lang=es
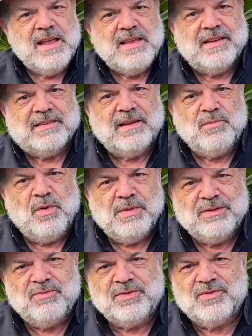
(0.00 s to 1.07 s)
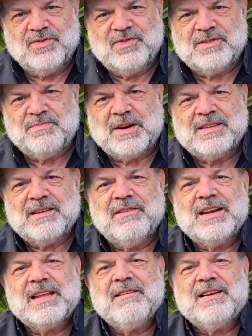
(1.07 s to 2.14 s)
y es el momento entonces para
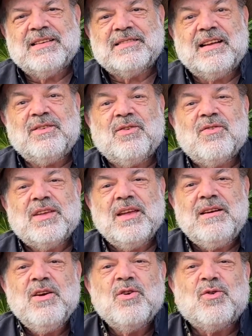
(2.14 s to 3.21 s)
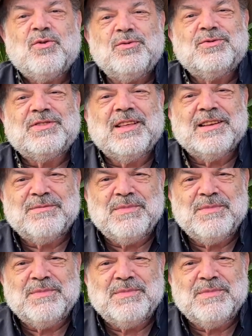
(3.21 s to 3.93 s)
saber qué van a hacer, con quién, con ustedes